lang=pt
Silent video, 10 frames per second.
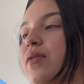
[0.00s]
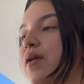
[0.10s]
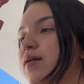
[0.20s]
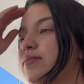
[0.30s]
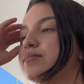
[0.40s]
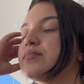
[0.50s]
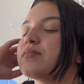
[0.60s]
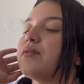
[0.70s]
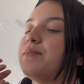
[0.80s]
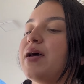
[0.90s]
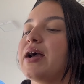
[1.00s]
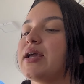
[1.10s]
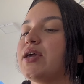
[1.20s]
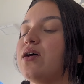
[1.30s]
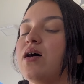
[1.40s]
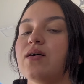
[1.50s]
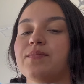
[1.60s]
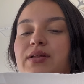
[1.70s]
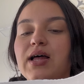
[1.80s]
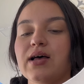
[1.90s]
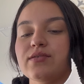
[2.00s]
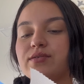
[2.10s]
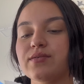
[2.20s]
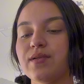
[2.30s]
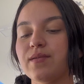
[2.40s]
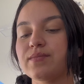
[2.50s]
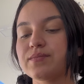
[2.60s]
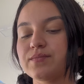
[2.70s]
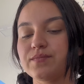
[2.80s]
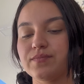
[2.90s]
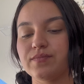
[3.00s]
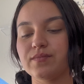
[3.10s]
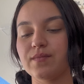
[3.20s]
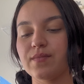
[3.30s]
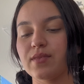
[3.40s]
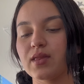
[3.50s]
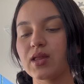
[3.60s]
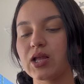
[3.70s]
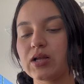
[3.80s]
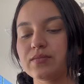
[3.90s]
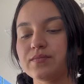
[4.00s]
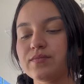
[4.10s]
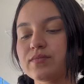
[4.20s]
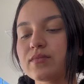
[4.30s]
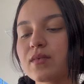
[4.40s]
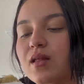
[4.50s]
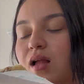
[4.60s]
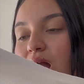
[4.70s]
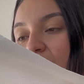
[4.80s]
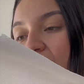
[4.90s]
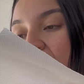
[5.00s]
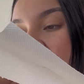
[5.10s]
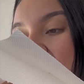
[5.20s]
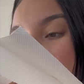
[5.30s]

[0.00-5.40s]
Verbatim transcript: só o cheiro de churrasco, eu fui comer. E, gente, teve um bolinho também, rolou um bolinho lá, um